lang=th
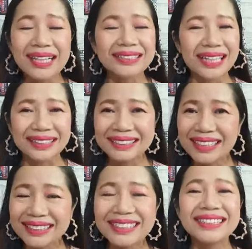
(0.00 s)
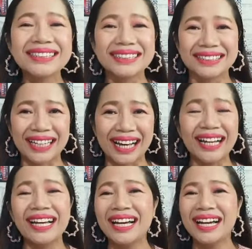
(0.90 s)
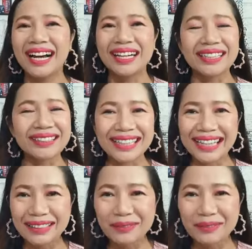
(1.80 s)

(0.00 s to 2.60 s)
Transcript: ใส่เสื้อยืดนะคะกางเกง